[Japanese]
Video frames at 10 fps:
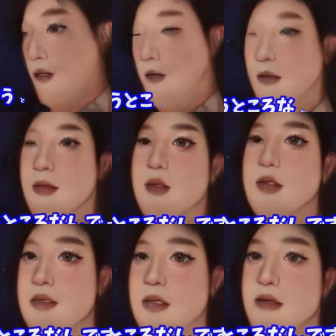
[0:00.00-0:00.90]
というところな
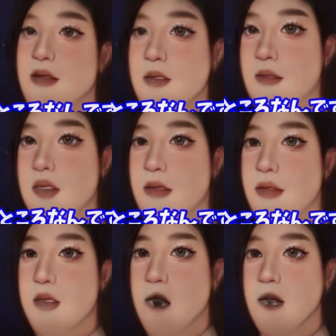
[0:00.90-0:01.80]
んですね。いろんない
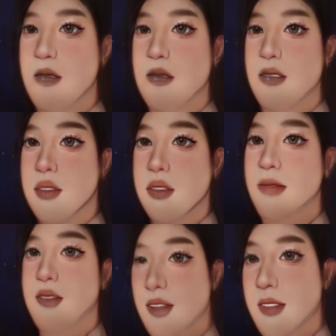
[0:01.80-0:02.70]
ろんな意
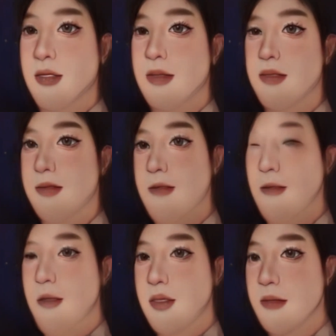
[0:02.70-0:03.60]
味でね、
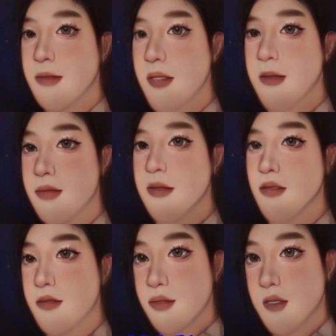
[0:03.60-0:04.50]
分かってもらえると
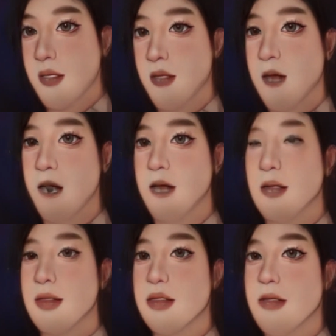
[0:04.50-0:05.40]
いうことで、
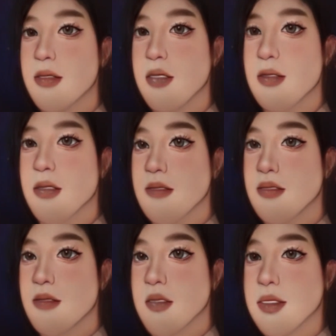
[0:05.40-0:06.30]
なので
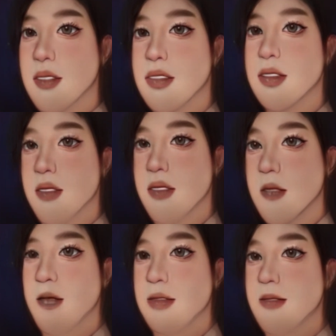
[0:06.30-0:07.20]
ちょっと明日朝か
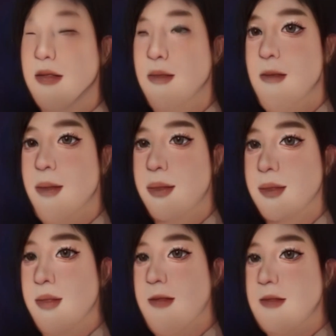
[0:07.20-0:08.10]
ら
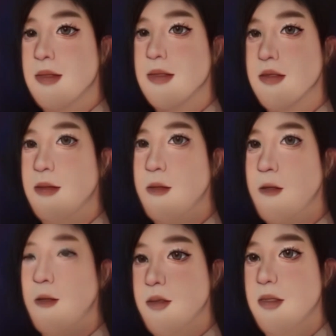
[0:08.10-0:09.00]
伊勢神宮の
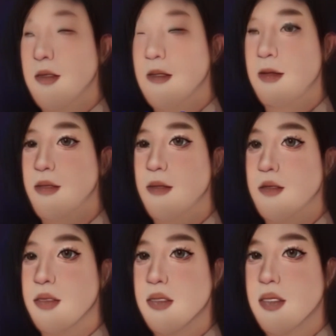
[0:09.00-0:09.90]
方に祈祷
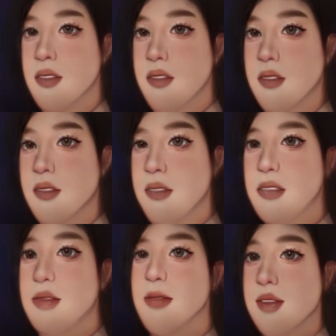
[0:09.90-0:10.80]
しに行って
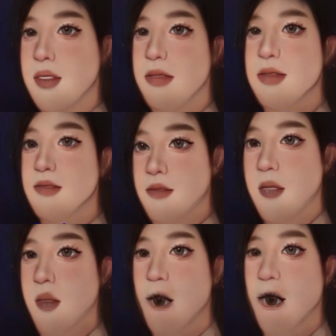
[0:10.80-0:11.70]
一番で行きますの
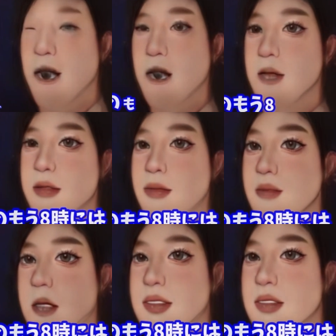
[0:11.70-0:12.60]
で。あの
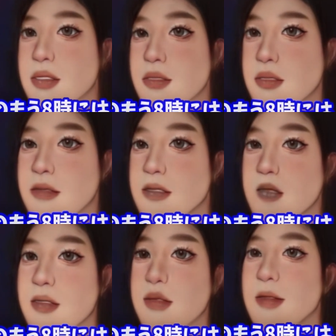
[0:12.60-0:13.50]
もうはちじには着いて
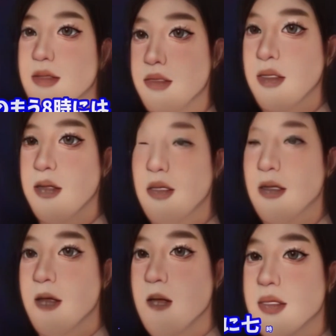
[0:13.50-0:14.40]
ないとダメなんですね。
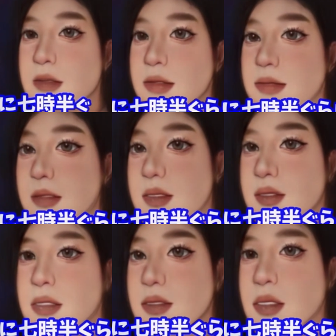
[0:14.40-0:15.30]
はちじまえ
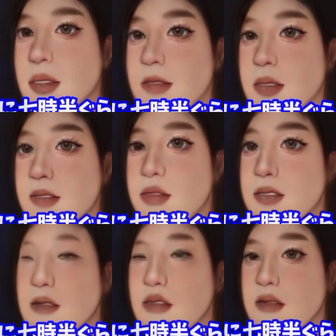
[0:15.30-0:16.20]
にしちじはんぐらいに 着,
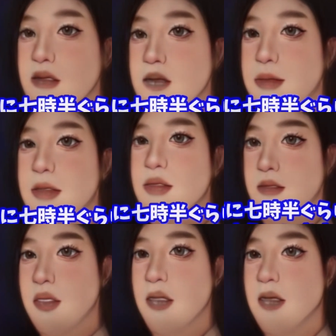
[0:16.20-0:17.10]
着くようにします
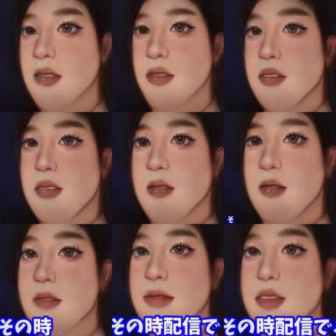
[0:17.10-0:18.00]
ので、
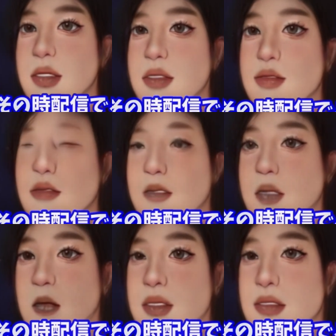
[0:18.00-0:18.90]
あのまたその時に
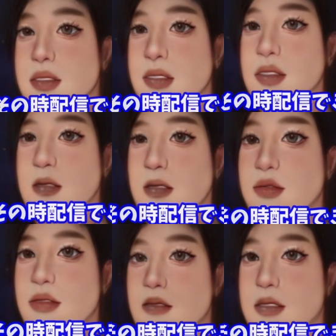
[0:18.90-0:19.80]
配信できたらっ
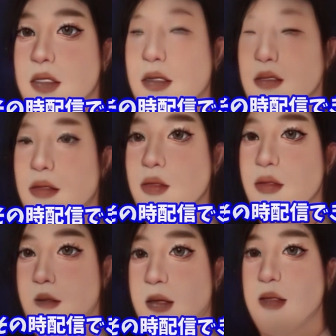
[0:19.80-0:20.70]
て言ったら、でき
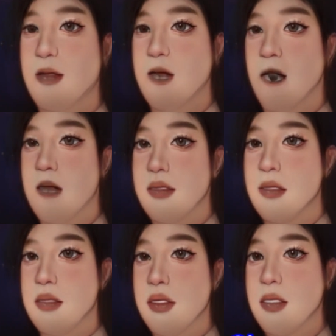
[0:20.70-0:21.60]
るところは
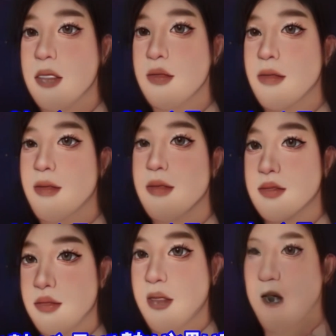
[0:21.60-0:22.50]
配信していきたいと
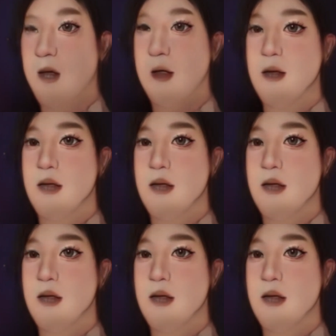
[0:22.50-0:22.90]
思いますので、よ